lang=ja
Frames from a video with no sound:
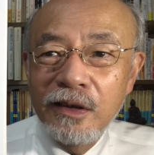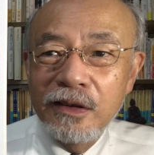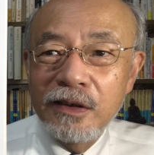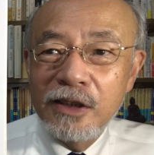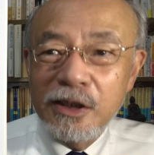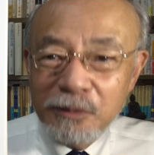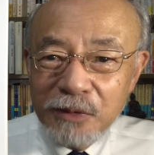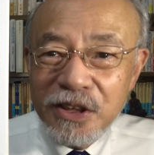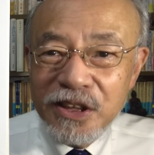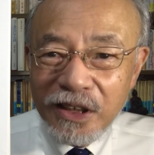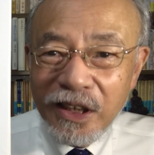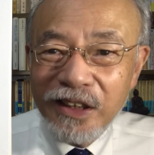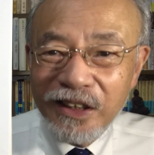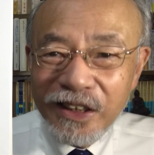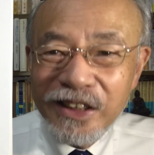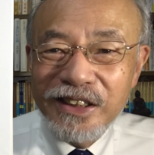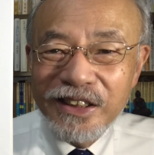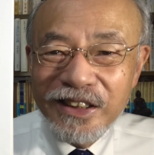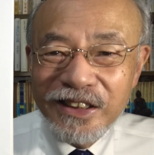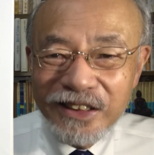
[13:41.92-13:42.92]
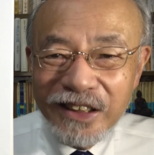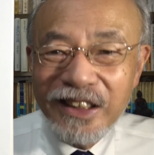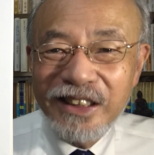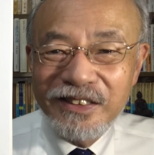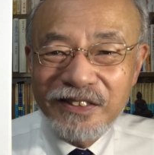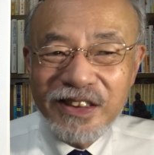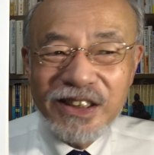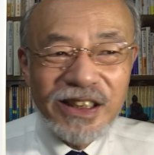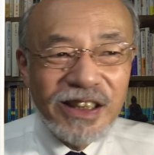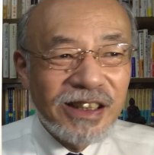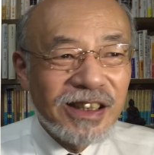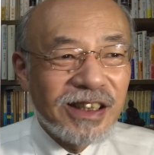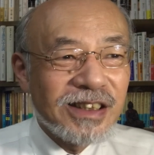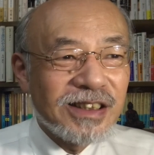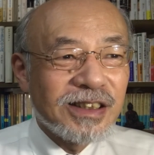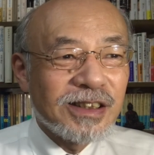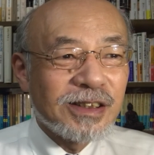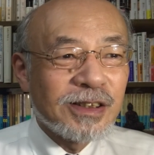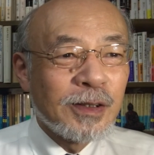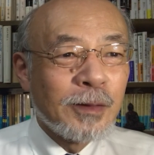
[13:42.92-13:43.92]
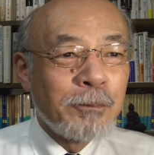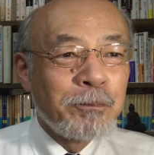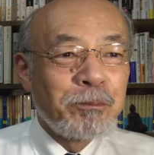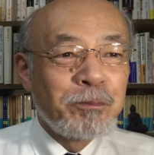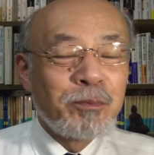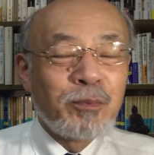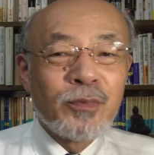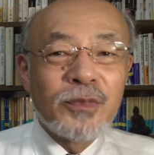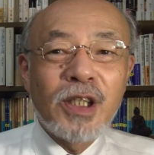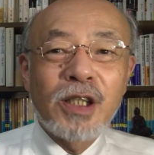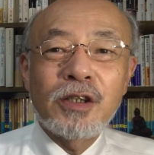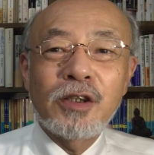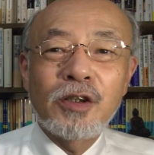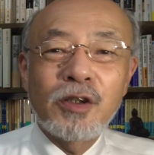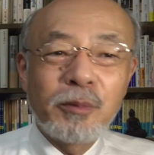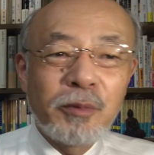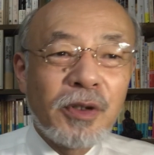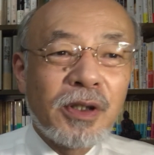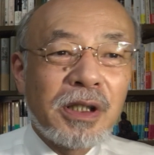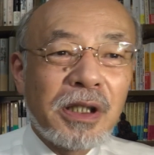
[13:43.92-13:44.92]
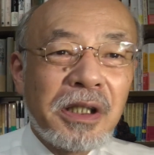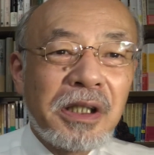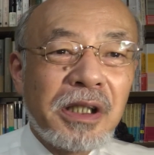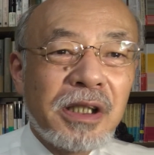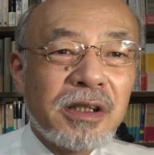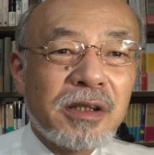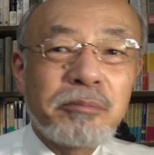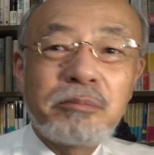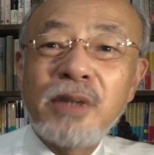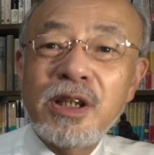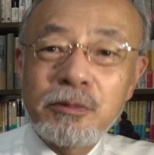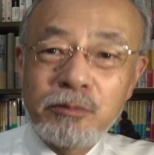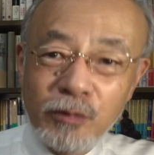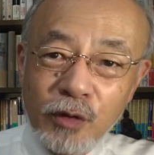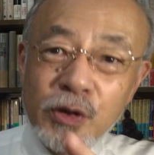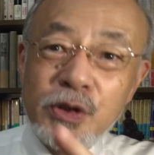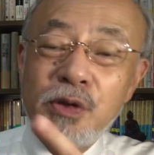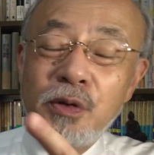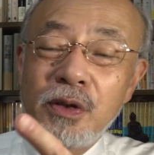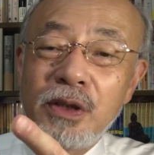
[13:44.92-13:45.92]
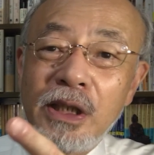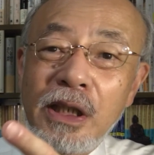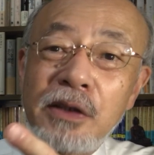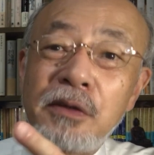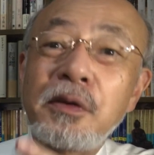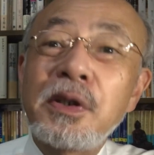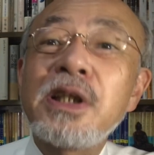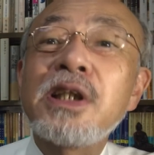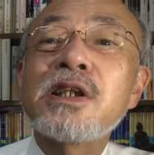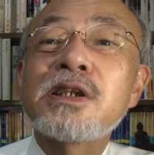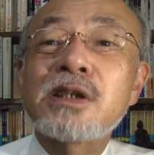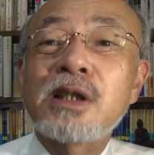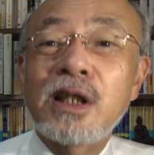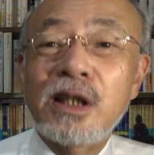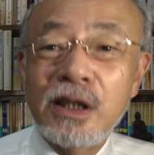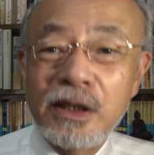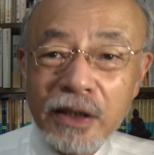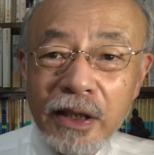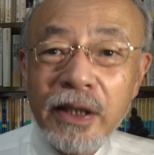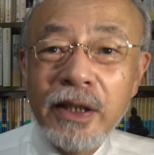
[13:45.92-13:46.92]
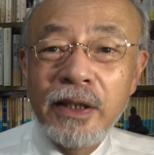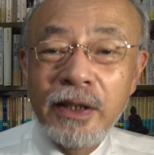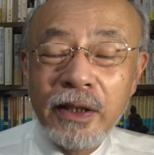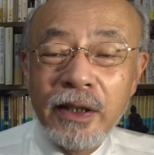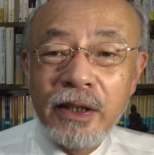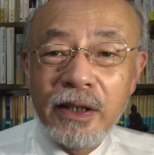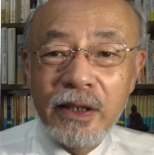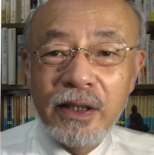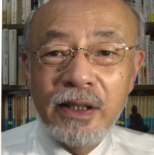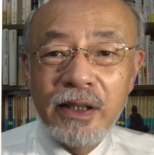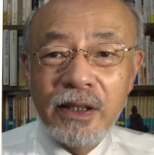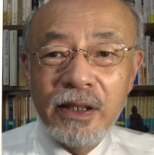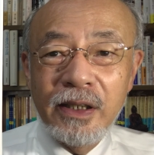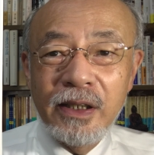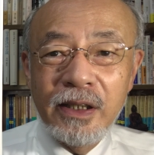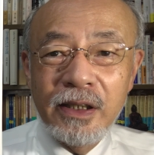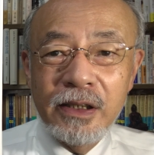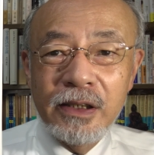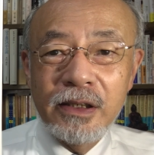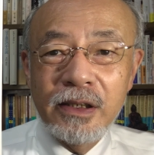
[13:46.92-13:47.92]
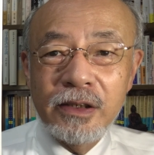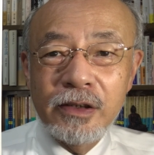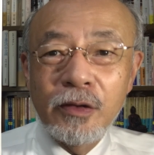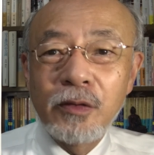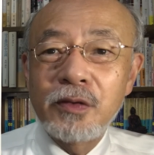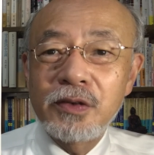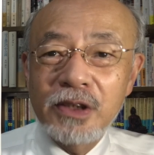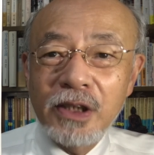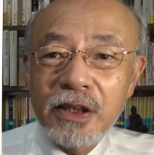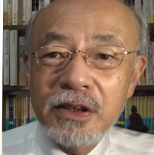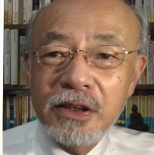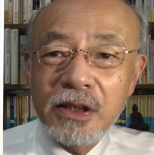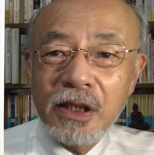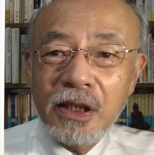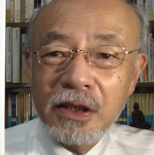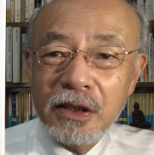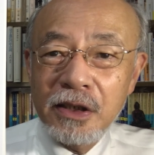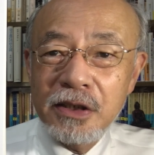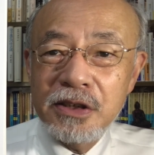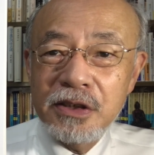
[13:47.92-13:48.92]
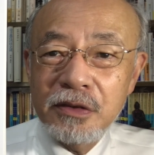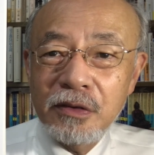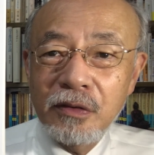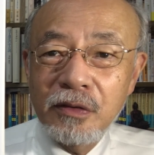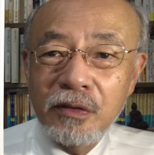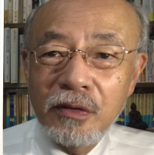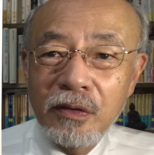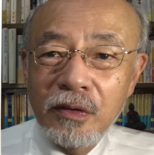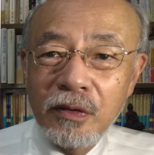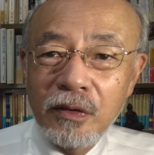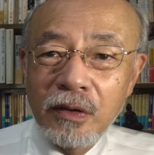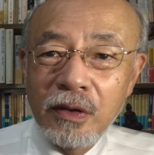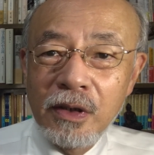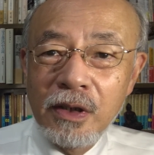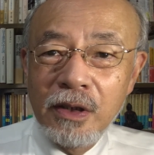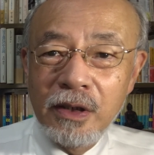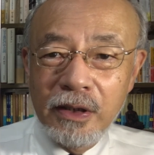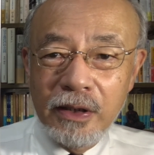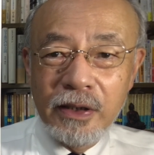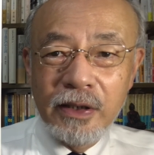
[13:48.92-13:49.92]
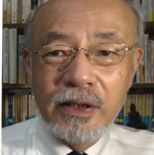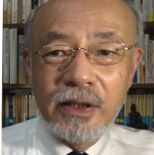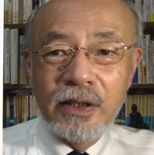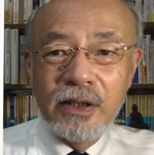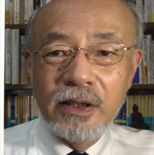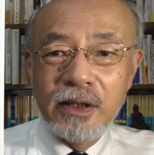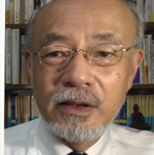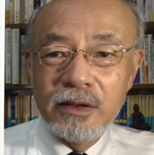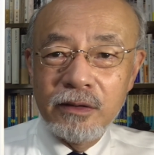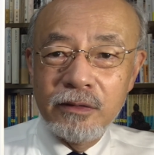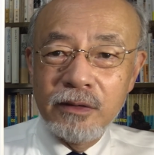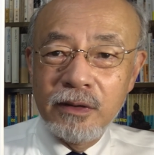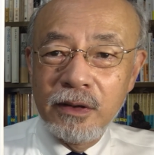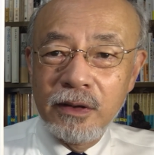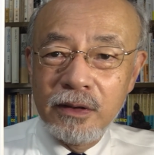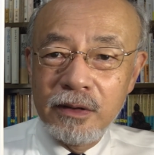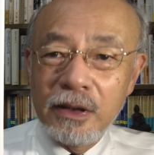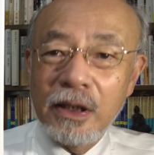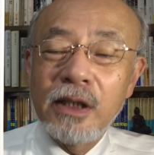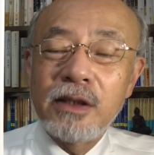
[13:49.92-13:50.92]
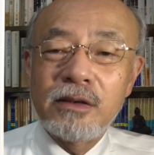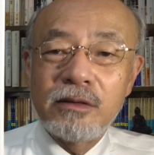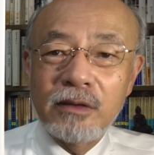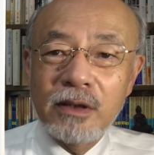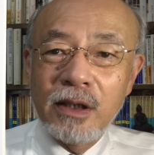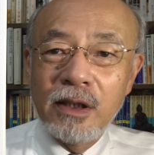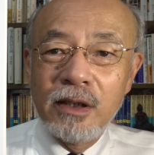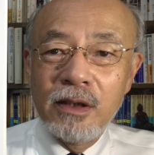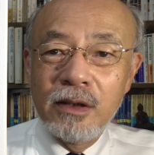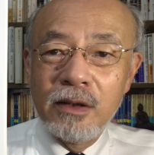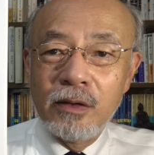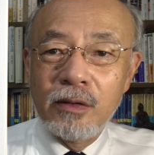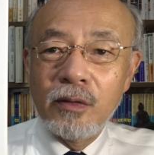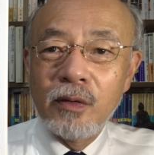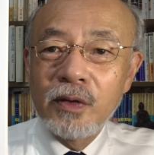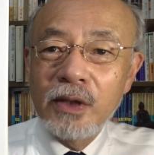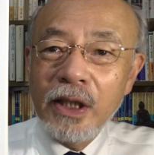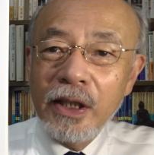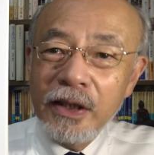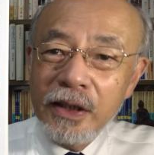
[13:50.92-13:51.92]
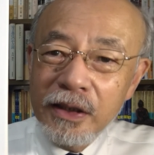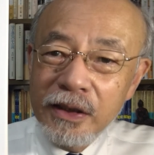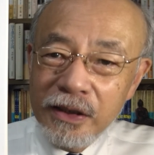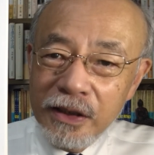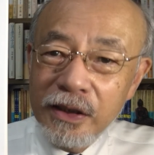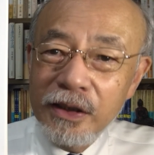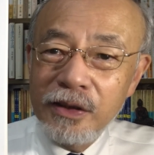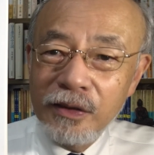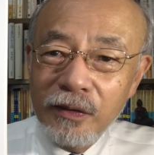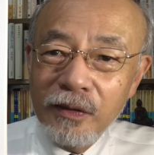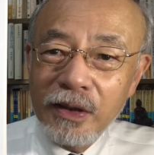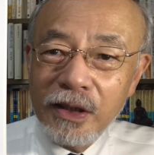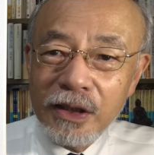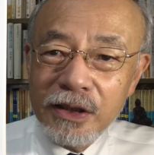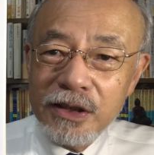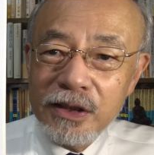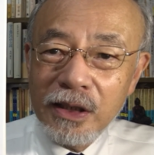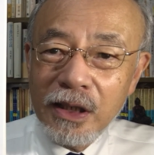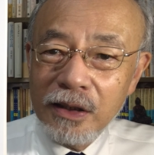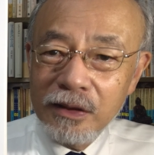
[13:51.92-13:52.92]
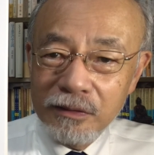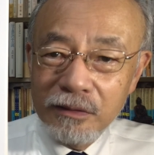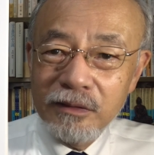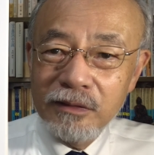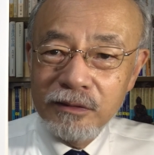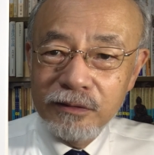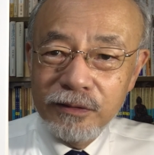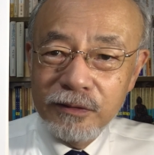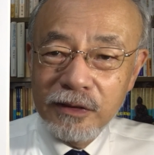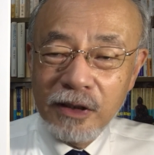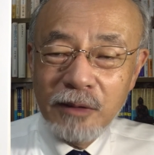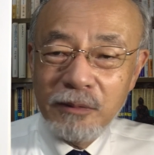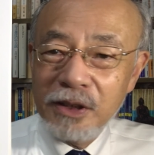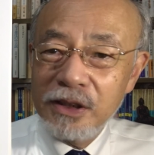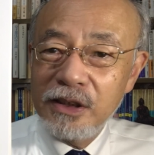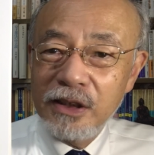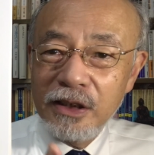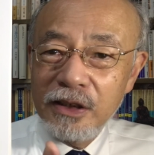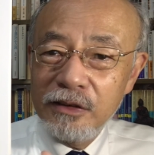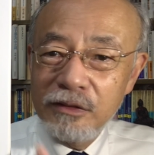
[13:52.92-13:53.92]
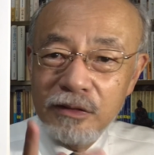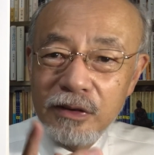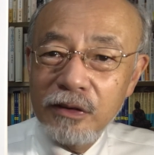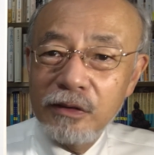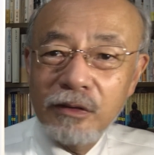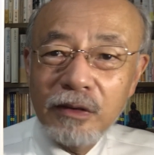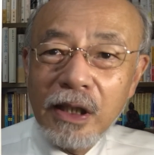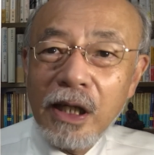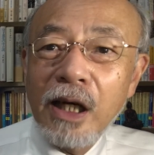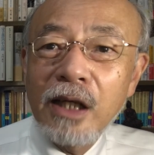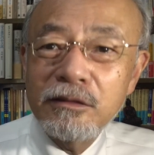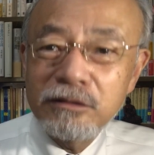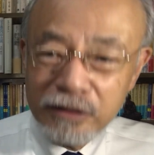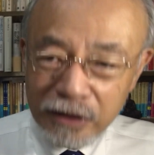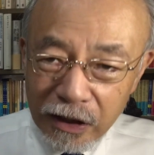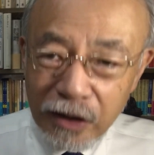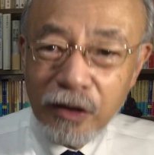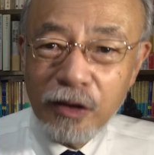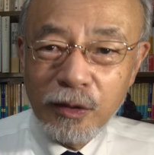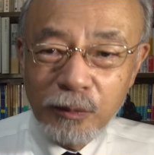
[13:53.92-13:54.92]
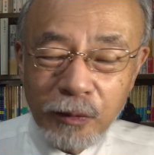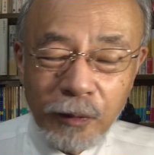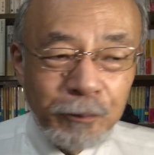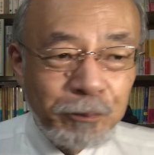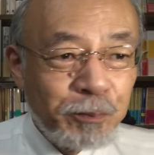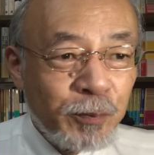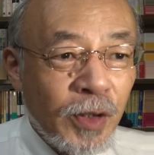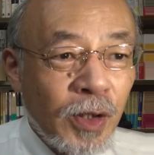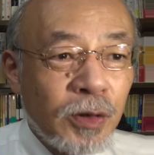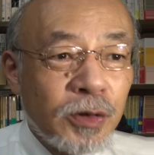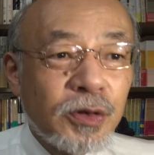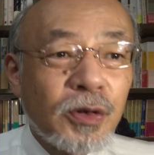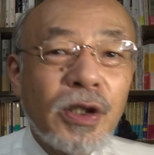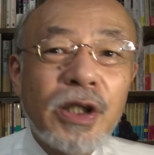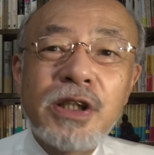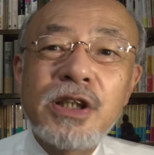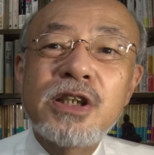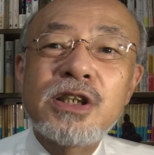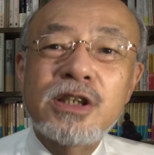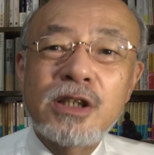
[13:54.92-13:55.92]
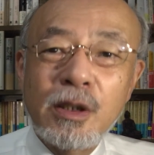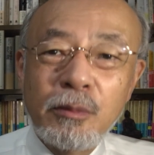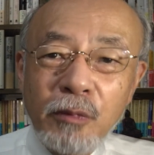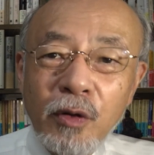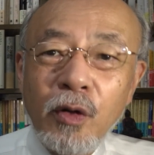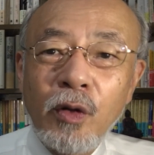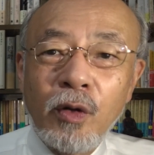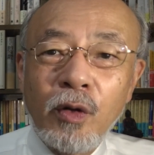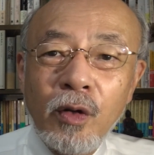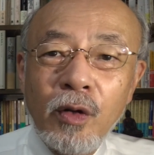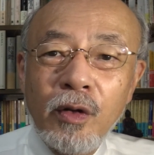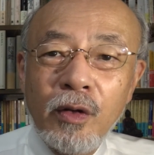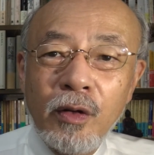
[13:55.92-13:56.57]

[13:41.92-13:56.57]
厳しい話ですね。厳しい話です。だけども考えて、まあもちろん例えですからね、えー、極端に話をこう、えー、なんていうか古代に評価しあの膨らませて言ってるとかあるけれども、それにしても